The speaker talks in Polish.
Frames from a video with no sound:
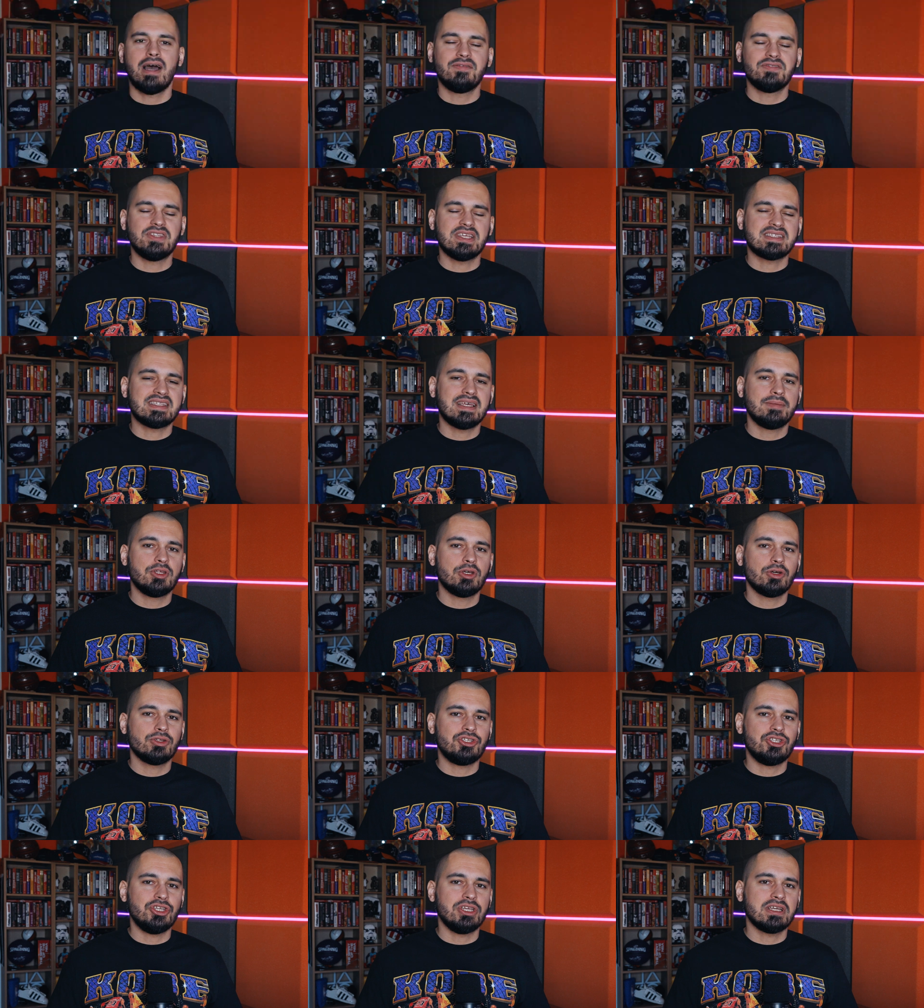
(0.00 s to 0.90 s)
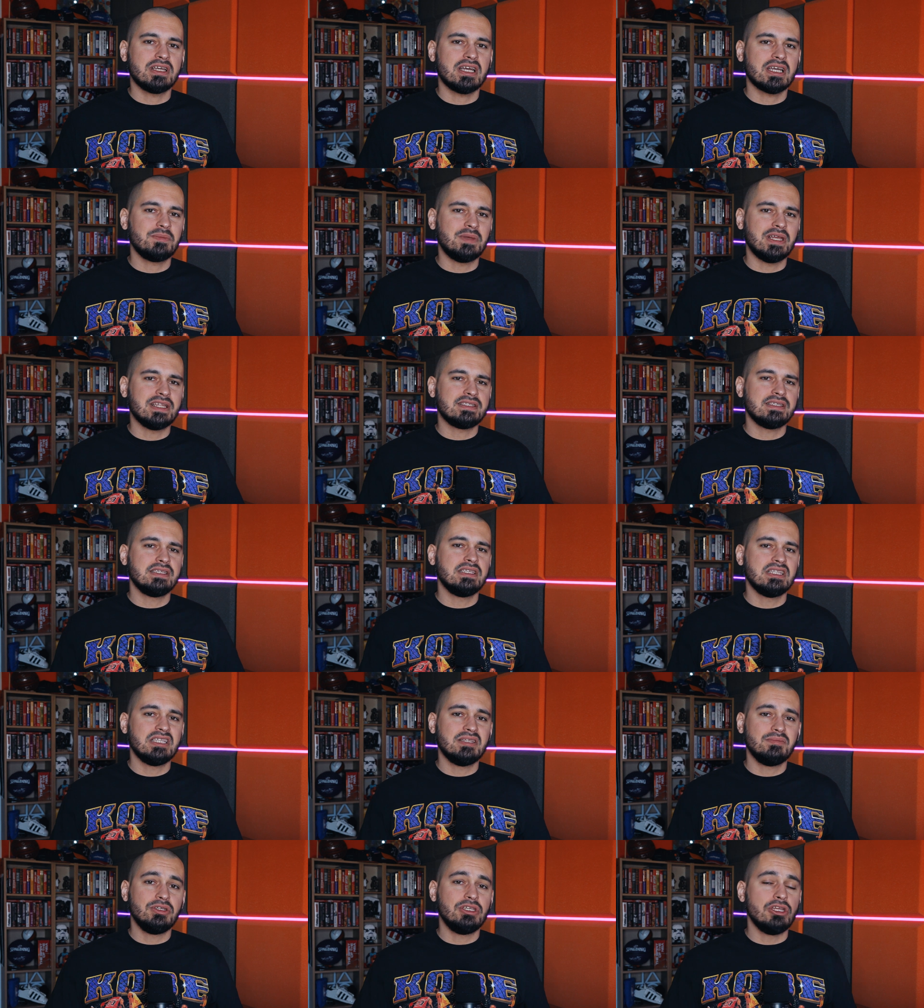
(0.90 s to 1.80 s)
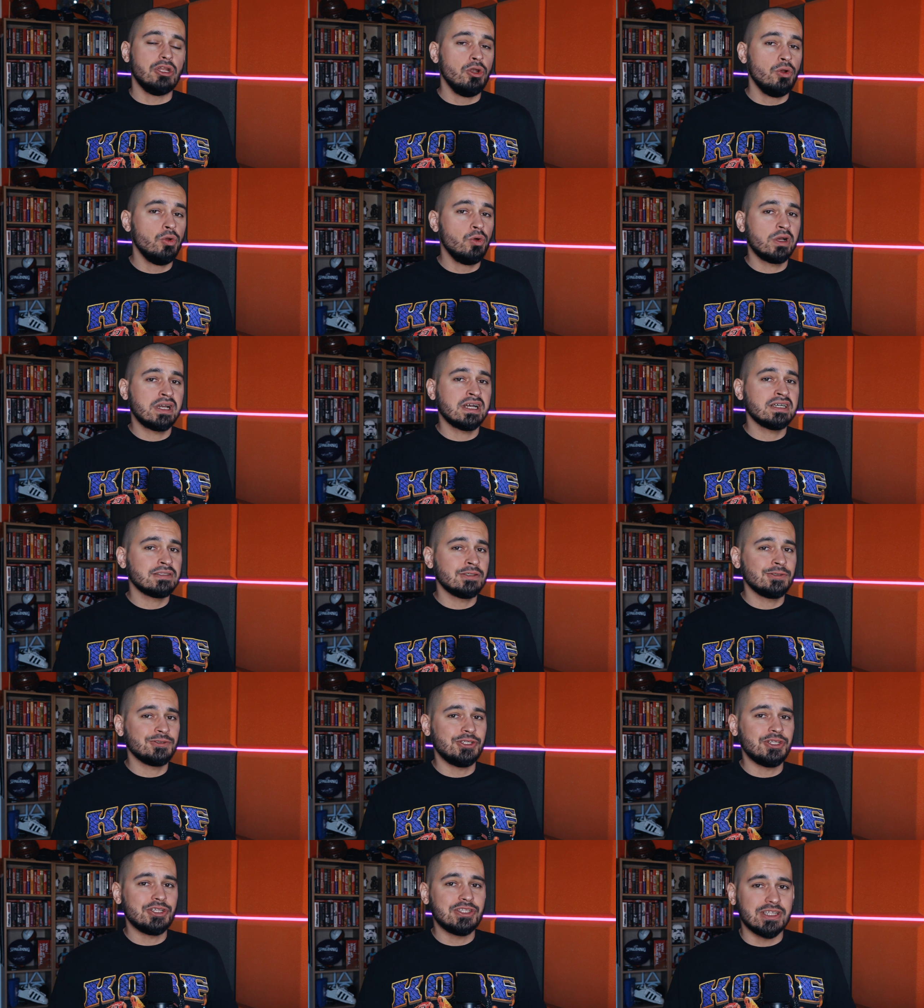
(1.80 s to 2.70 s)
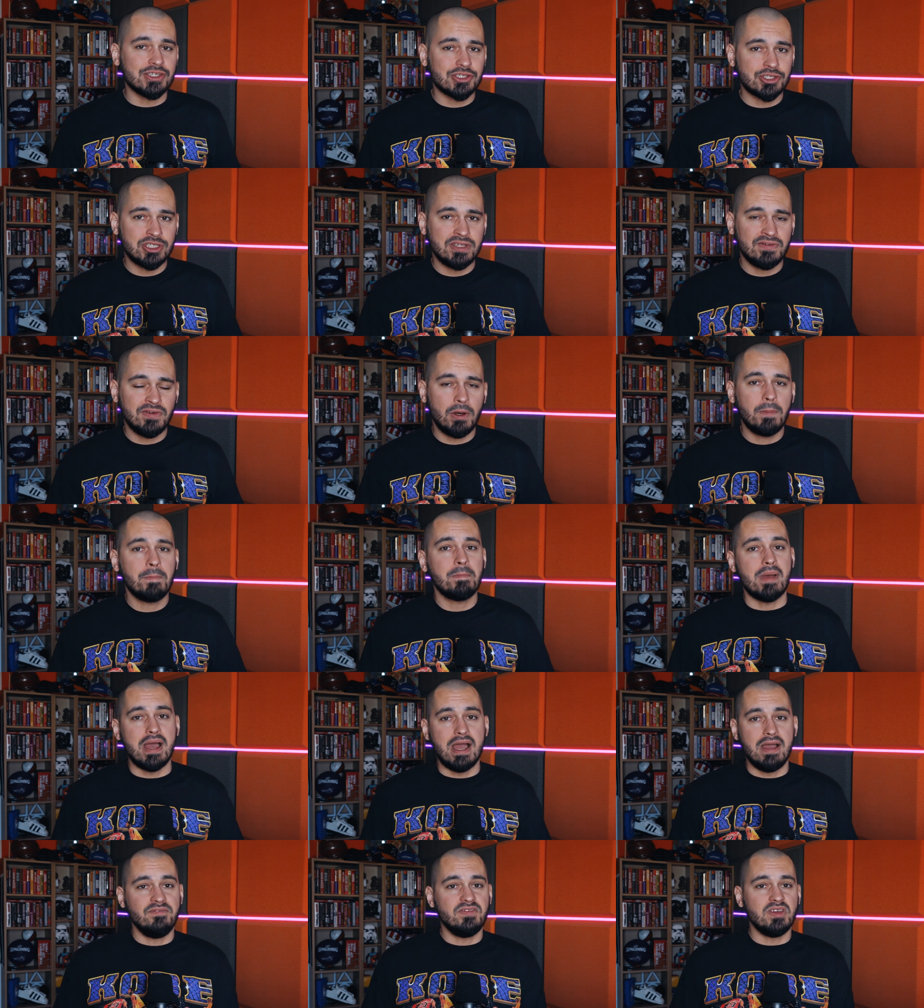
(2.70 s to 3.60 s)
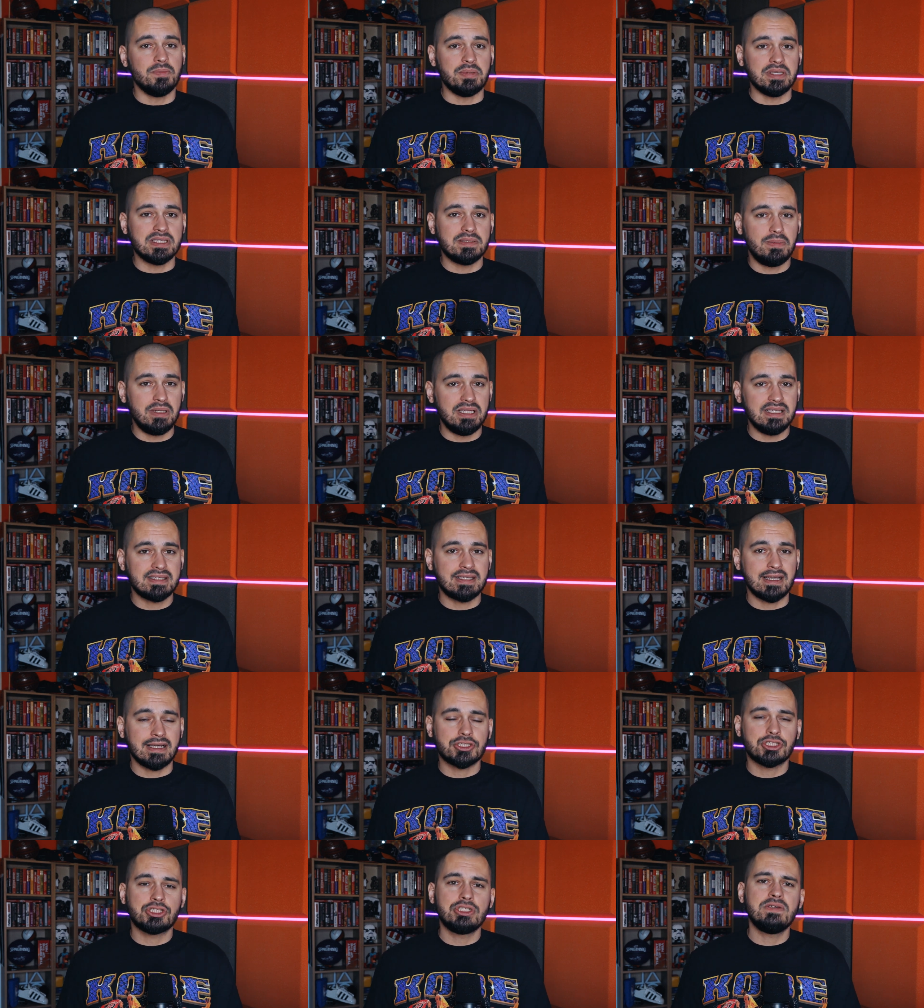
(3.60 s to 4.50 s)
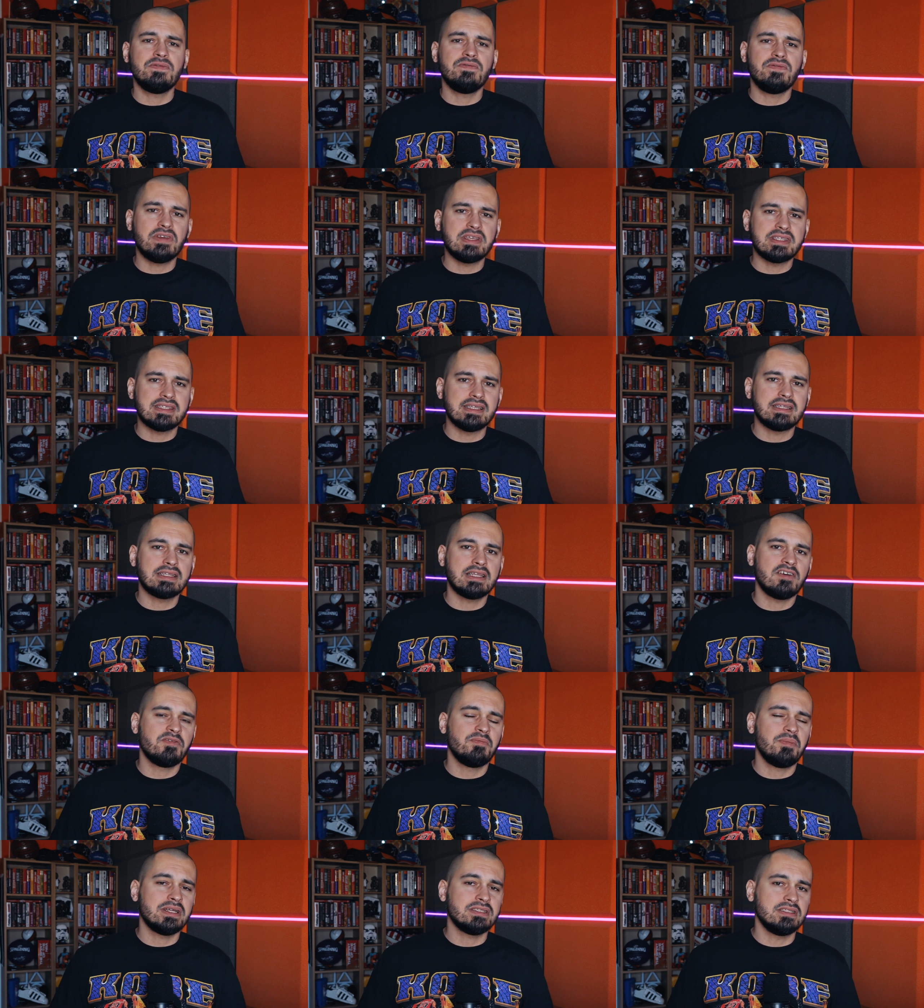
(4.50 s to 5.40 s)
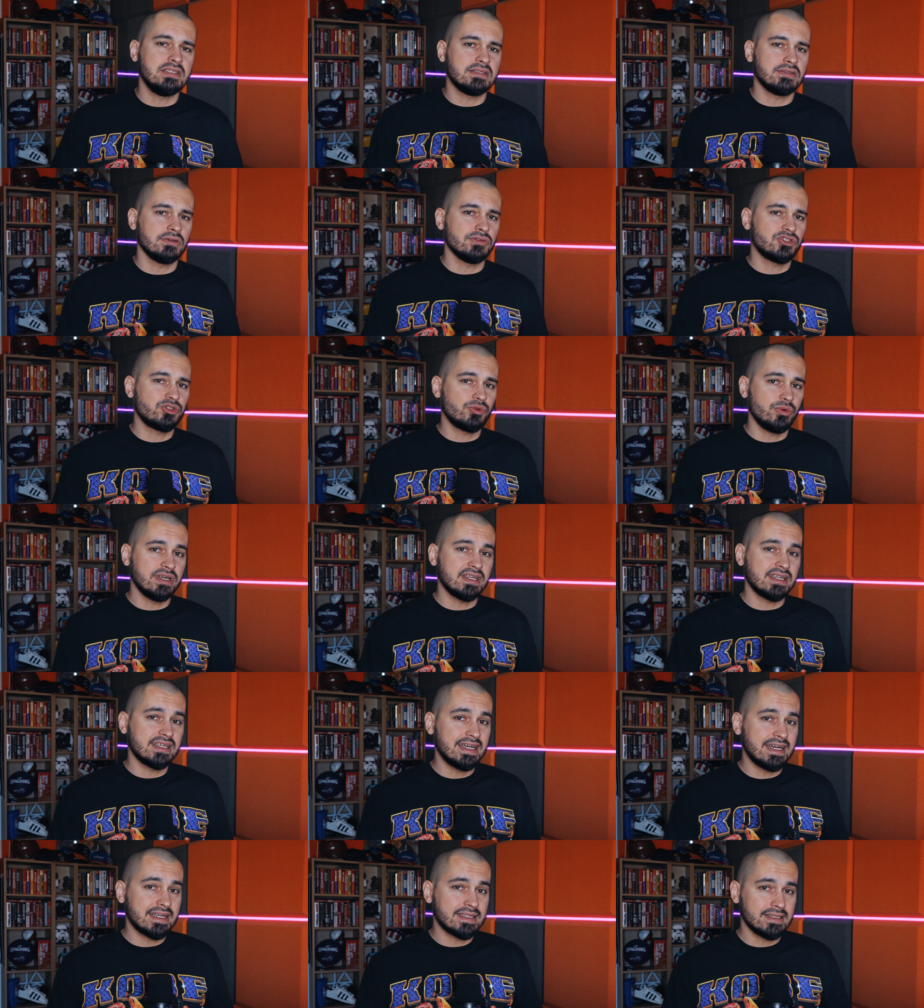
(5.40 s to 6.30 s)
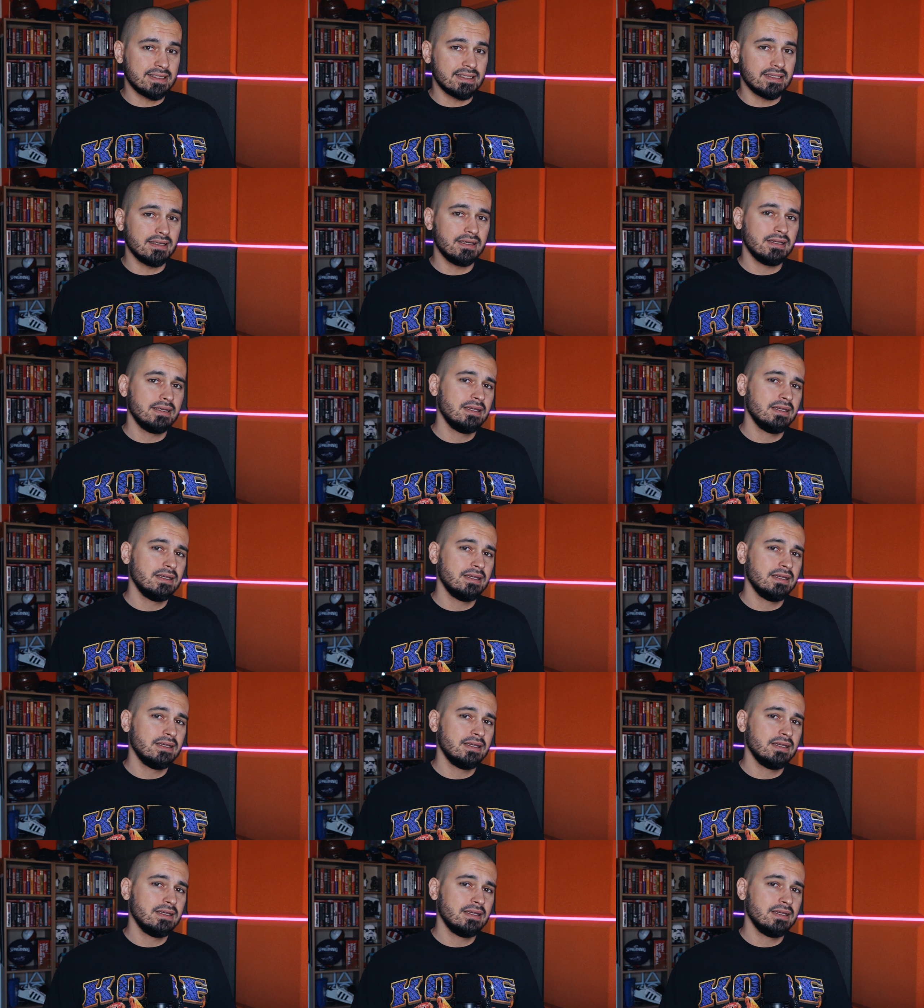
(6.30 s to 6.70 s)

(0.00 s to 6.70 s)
a w następnych odcinkach m.in. Luka dącić na żywo, MVP z bliska czy wizyta w Madison Square Garden.